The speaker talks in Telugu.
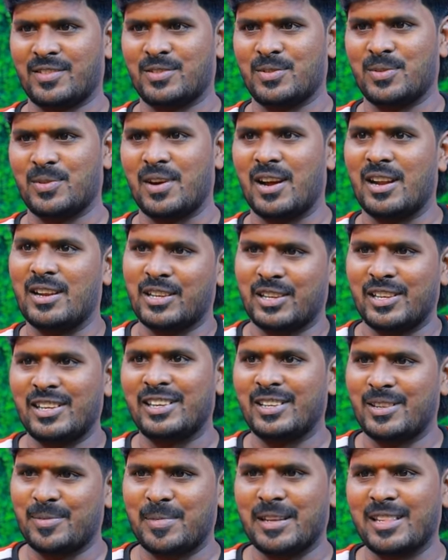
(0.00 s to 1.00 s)
సో అటుకి
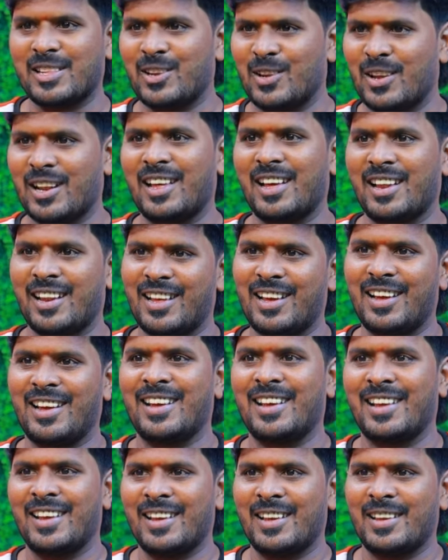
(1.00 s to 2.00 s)
ఇటుకి మధ్యలో అలా అలా
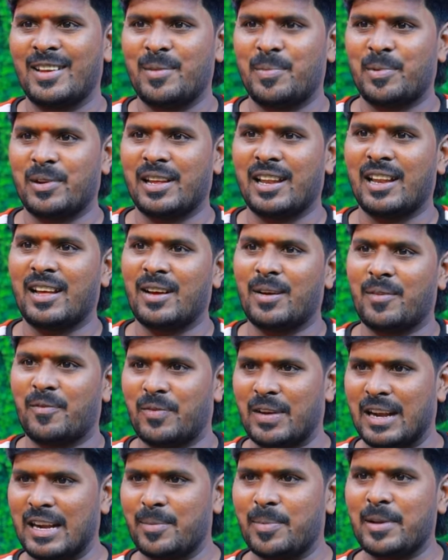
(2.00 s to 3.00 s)
ఇప్పుడు ఎలా
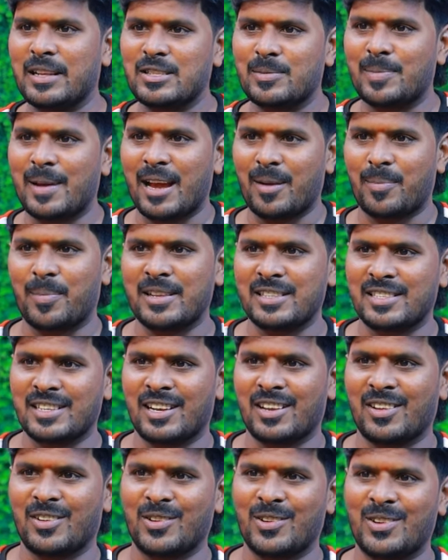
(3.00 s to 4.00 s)
ఫ్రంట్ బెంచ్ బ్యాక్ బెంచ్
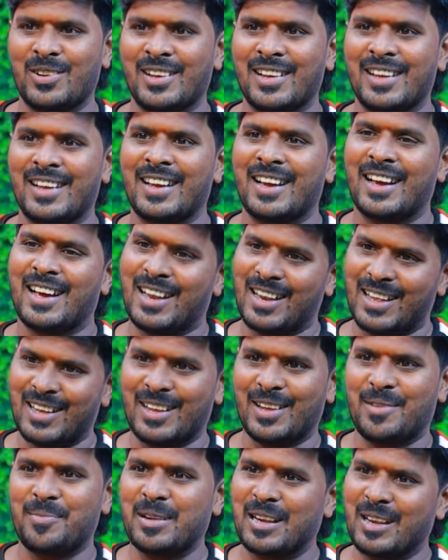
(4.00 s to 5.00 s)
అన్నారో
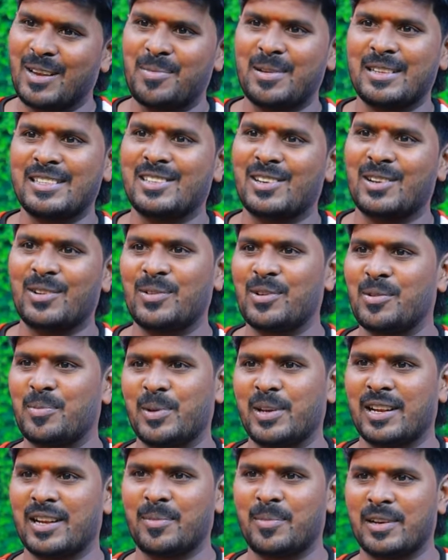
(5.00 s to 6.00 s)
అలాగే మిడిల్ బెంచ్లో
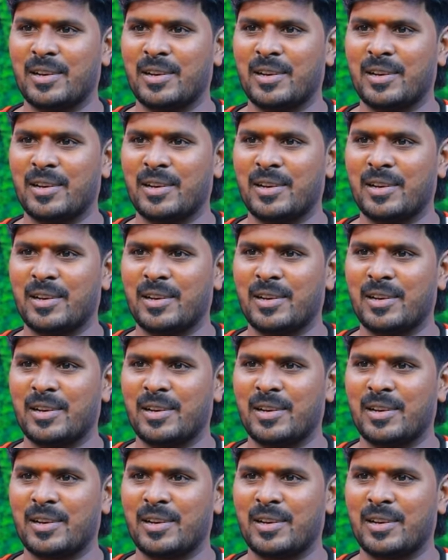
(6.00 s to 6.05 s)
ఉండిపోయారు